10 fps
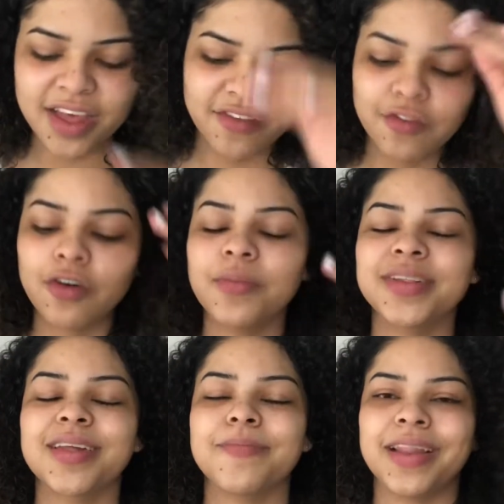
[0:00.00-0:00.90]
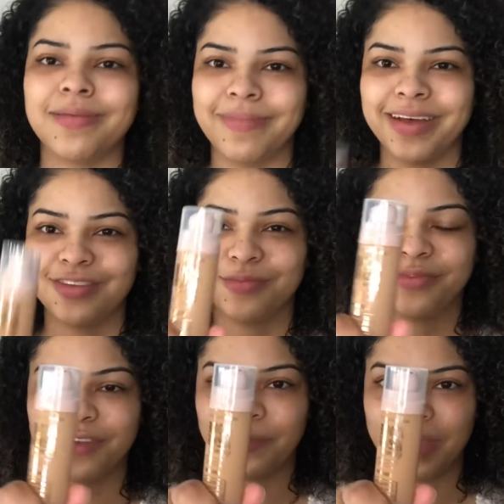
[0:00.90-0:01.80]
Vou começar pela base,
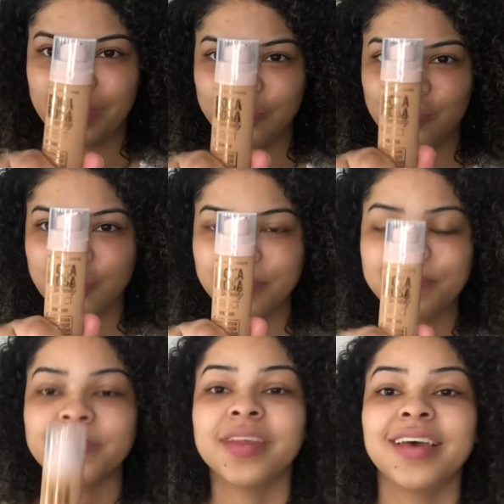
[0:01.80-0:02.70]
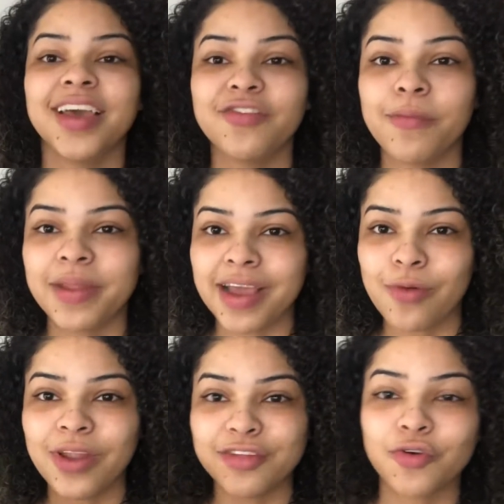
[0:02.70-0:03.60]
obviamente. Eu vou aplicar um
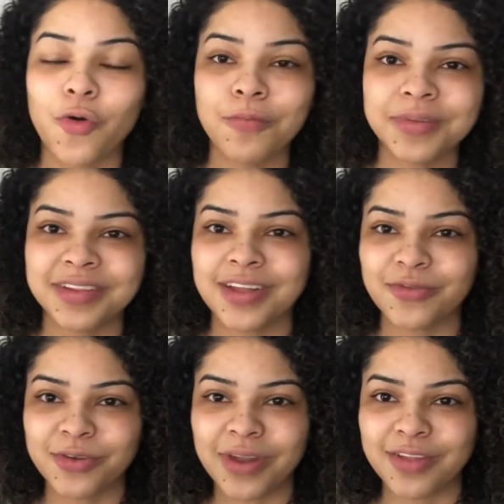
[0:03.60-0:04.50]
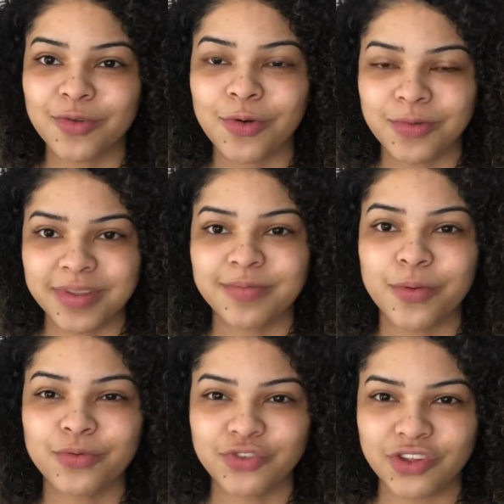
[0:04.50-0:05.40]
lado com pincel e um lado com a
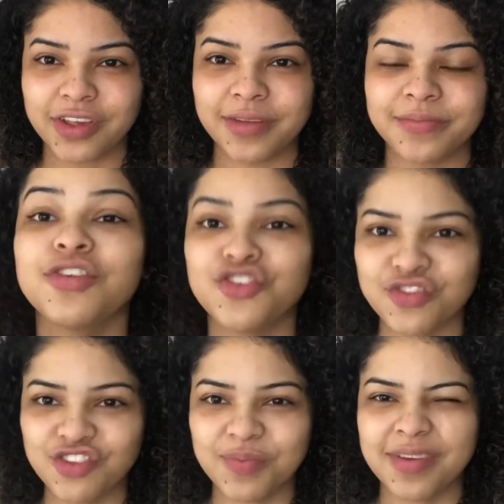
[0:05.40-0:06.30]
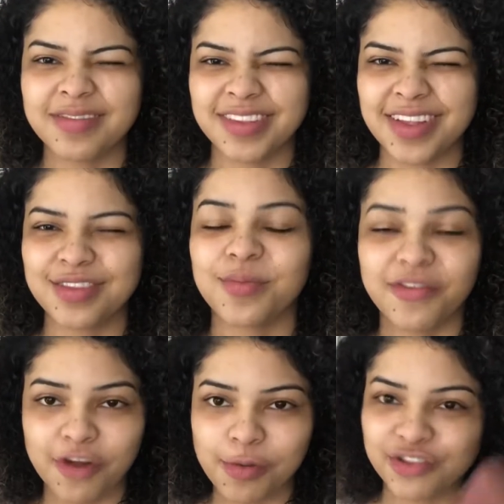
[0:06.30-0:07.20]
esponjinha. Vou dividir pra vocês uma
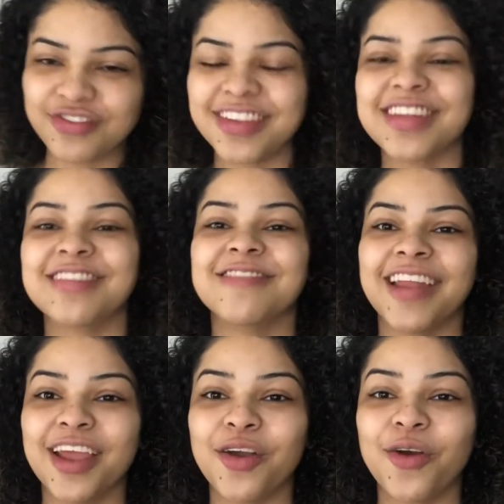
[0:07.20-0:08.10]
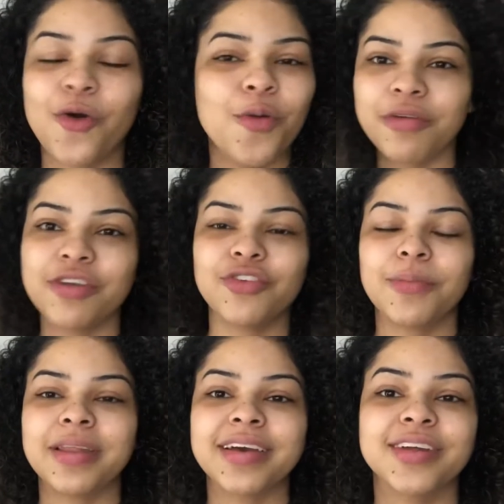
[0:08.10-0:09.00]
forma de vocês verem como que eu tô
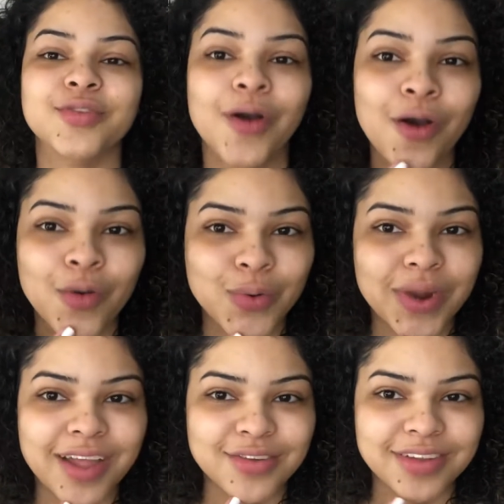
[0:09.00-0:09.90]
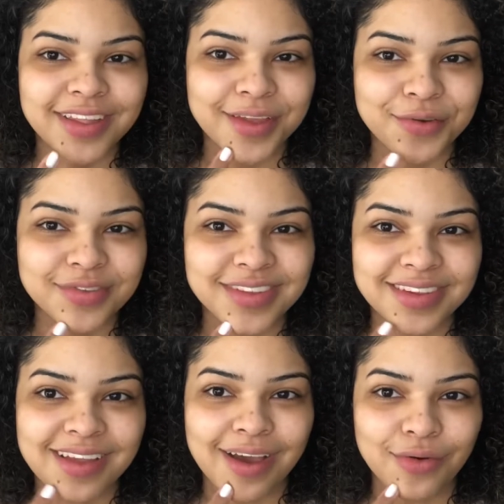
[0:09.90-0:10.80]
aplicando. O lado que tem o
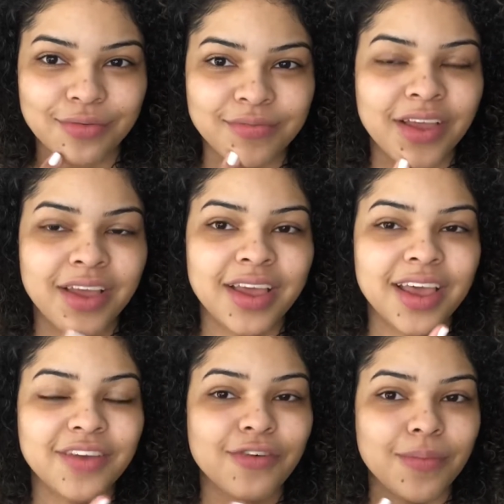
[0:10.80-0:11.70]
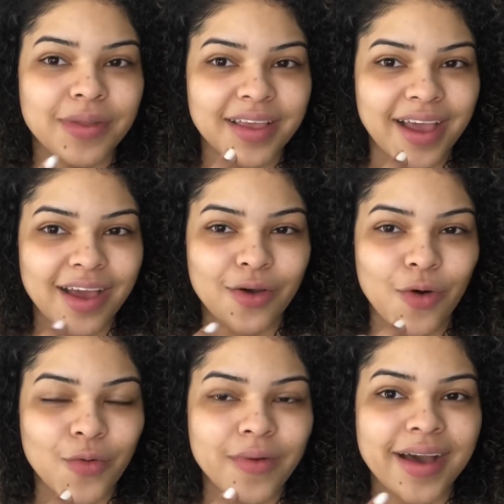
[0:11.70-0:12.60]
sinal, eu vou aplicar
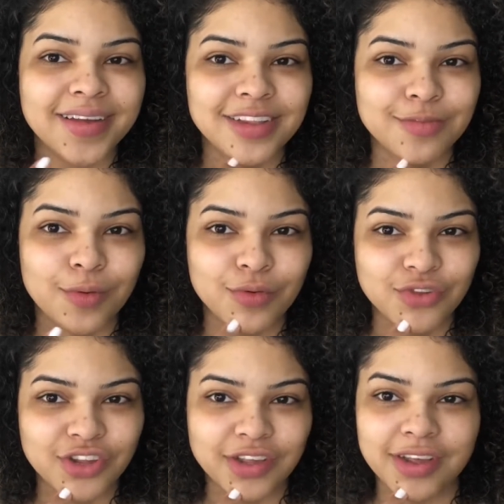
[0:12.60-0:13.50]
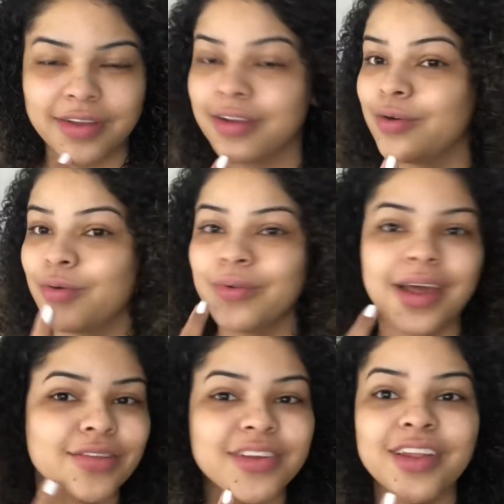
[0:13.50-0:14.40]
com a esponjinha. O
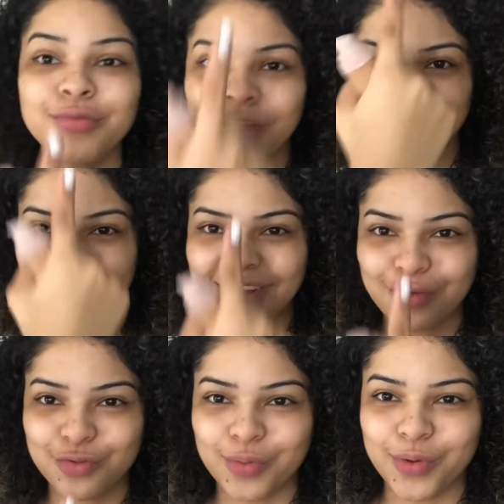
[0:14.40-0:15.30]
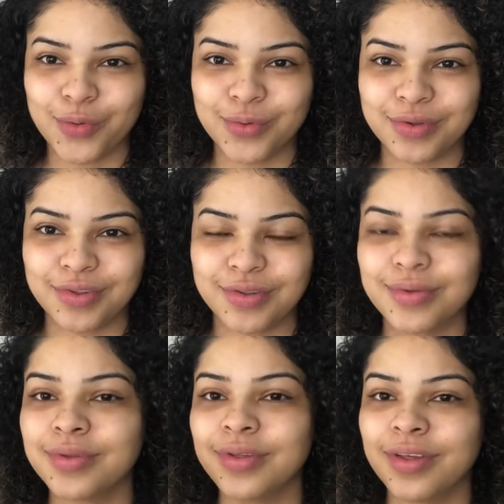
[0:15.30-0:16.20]
lado que não tem o sinal do meu rosto,
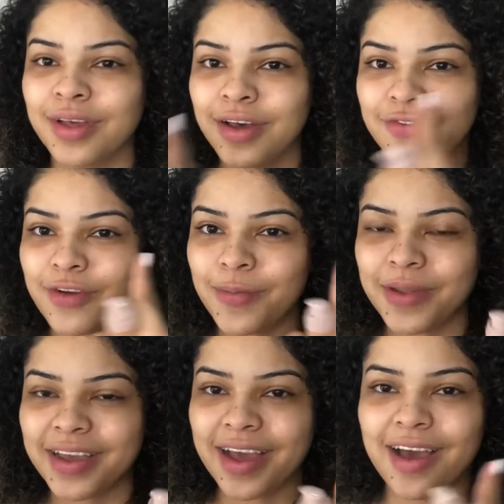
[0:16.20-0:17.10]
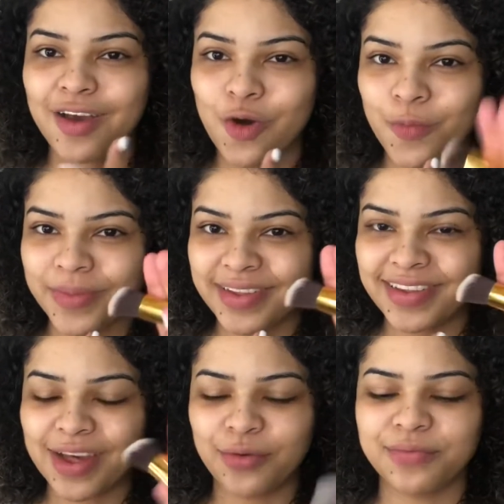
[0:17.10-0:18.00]
vou aplicar com pincel.